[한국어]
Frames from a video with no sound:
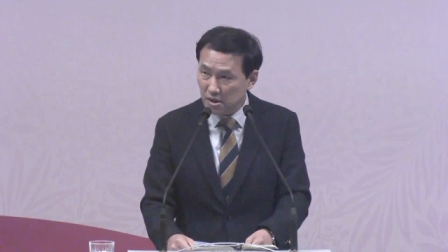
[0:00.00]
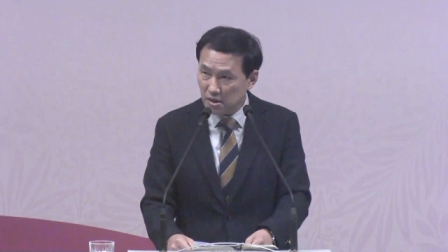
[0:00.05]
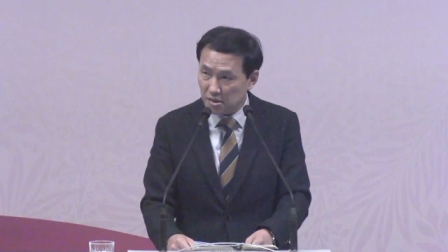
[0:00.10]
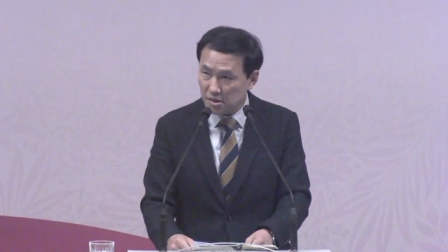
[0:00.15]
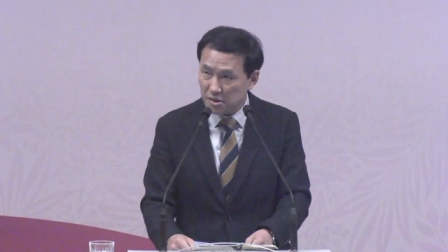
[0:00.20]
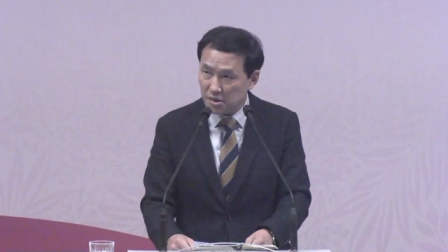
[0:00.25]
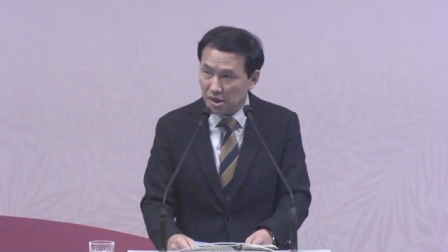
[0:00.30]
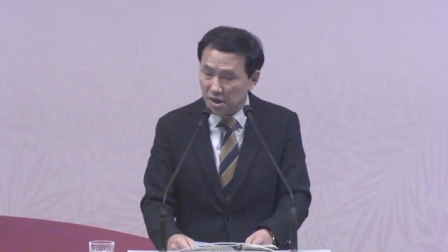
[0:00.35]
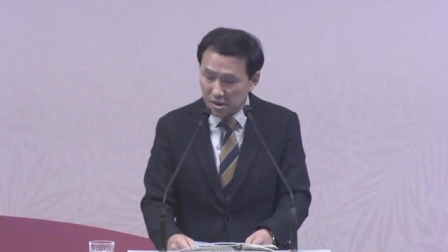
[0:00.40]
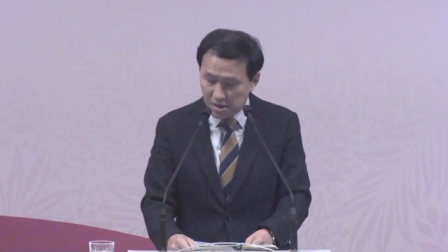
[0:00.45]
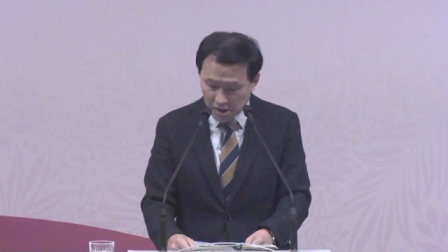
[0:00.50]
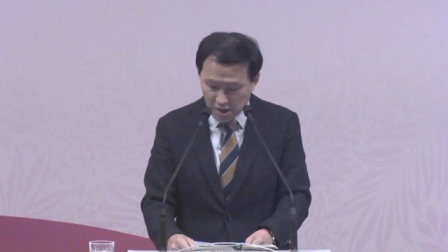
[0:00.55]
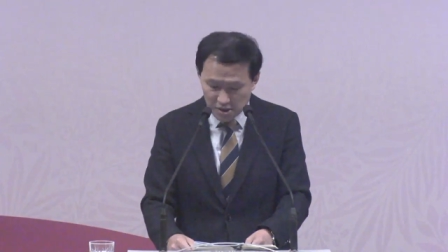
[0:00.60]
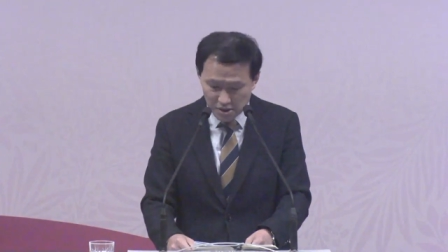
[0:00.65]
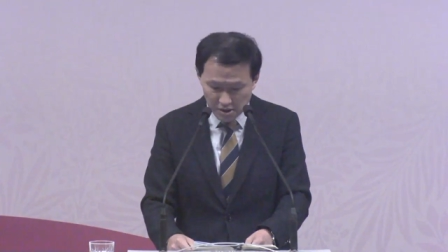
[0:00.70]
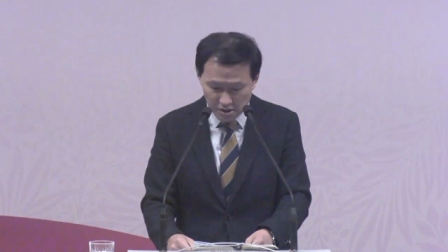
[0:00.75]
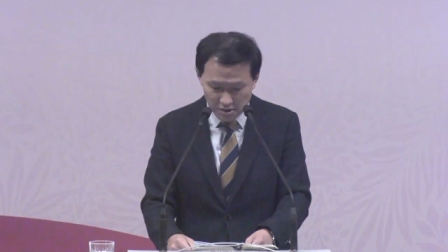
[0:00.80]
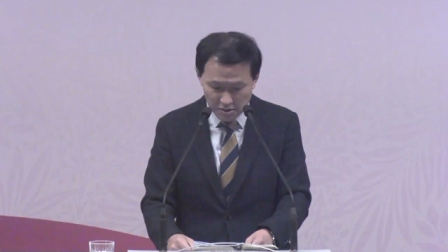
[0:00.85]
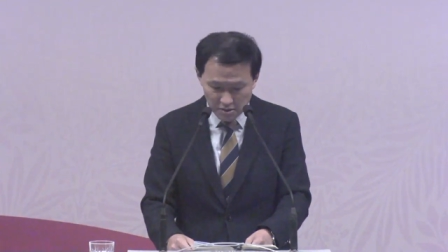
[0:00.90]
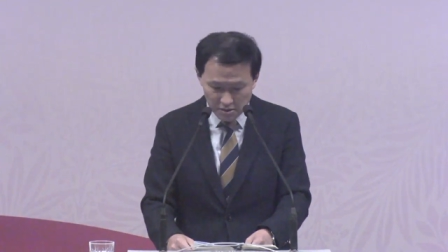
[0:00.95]
이건
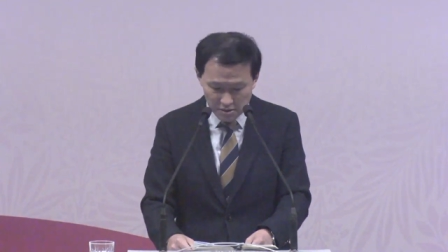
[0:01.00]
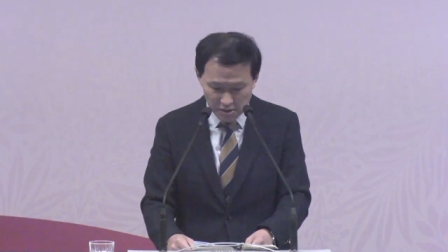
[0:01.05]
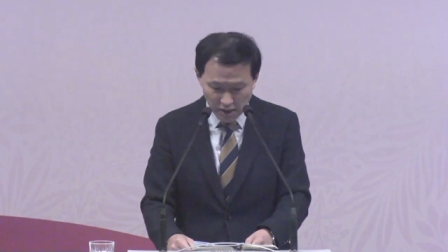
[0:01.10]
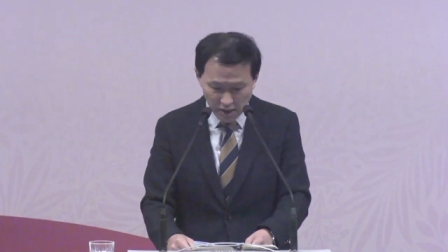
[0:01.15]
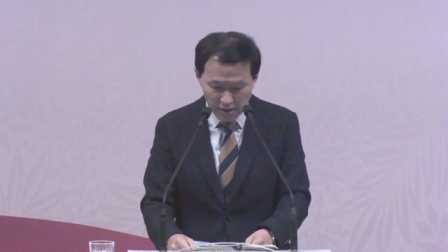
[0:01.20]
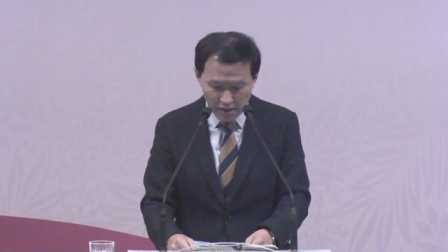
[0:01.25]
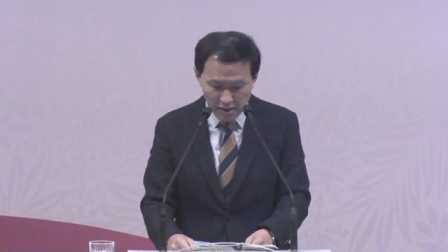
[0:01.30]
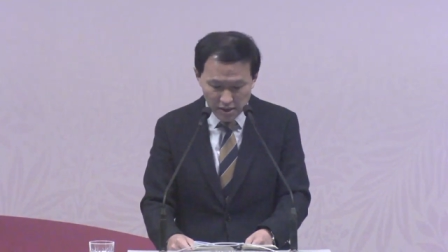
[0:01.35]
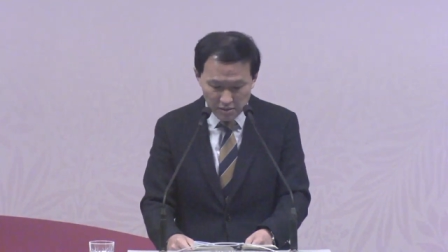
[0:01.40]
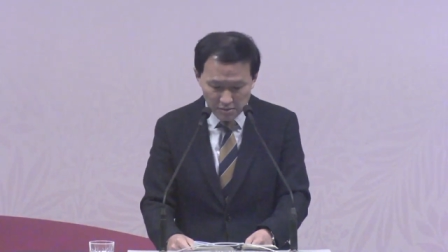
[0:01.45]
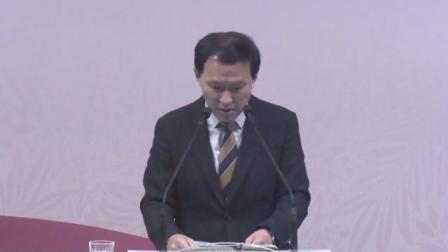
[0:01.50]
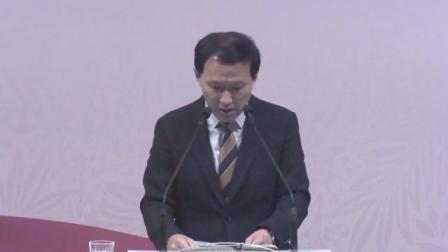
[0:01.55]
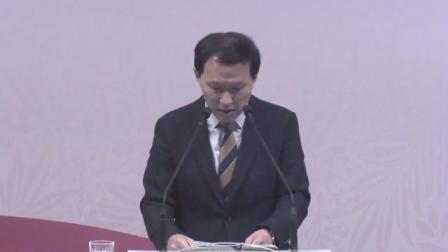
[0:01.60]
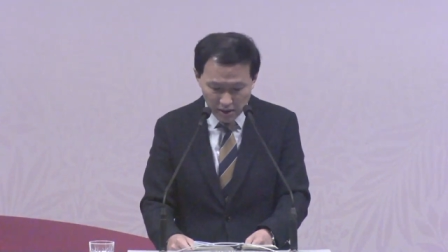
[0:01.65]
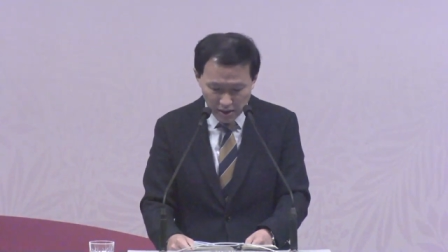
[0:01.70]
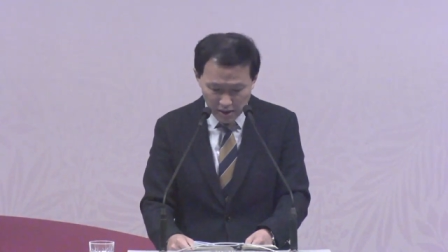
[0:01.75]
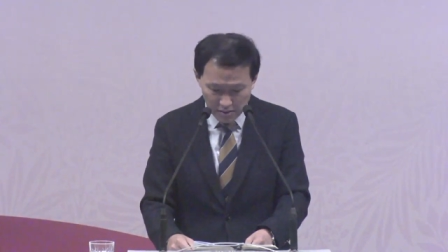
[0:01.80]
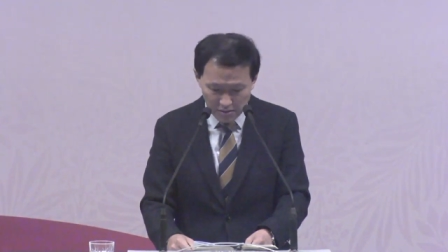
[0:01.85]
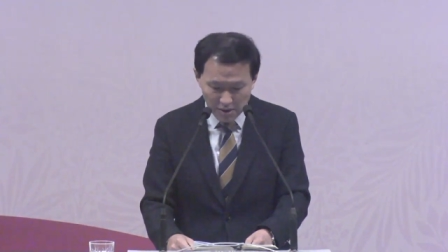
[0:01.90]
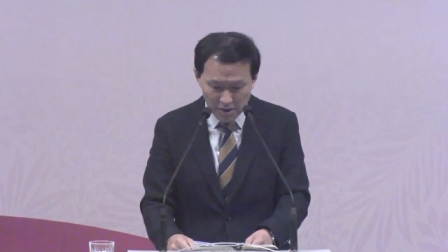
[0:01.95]
절대적인 것
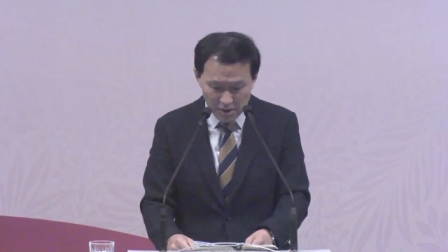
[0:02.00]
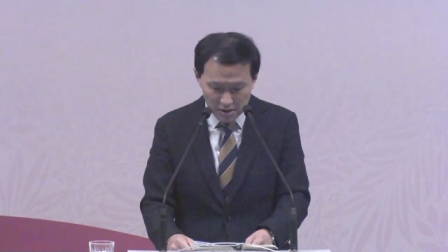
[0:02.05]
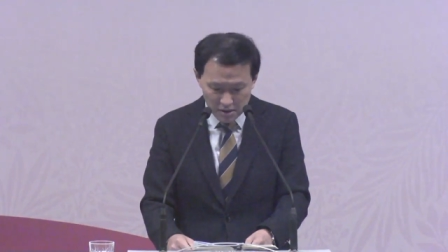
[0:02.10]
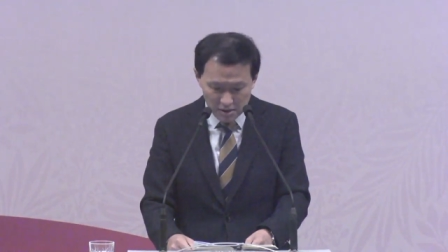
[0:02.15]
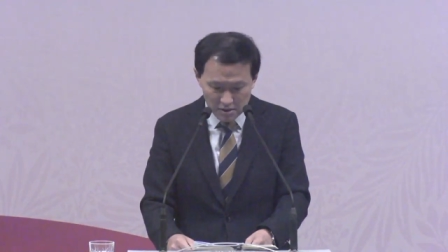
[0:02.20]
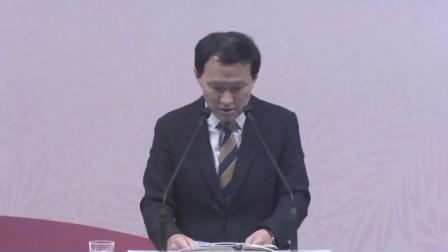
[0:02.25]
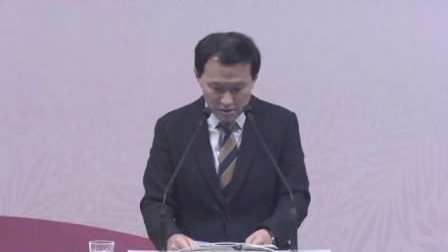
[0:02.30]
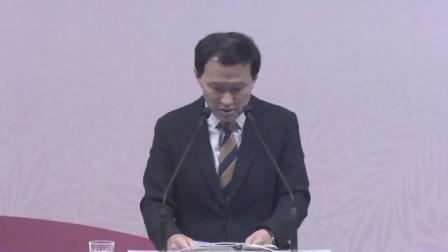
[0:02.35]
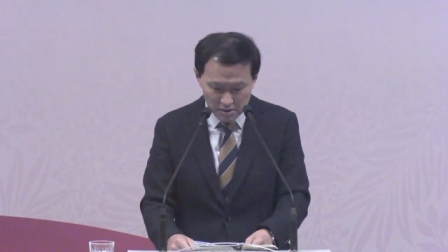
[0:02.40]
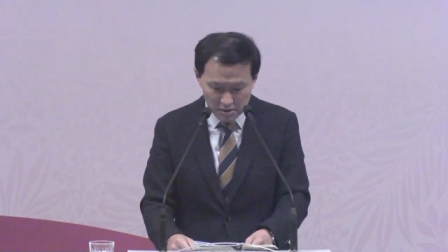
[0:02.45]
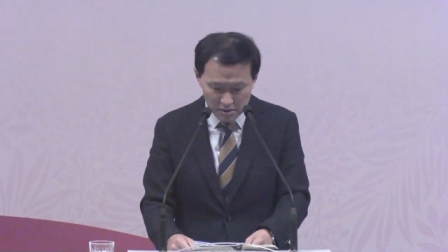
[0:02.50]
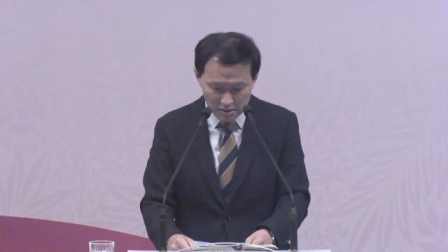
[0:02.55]
하나님께만 있는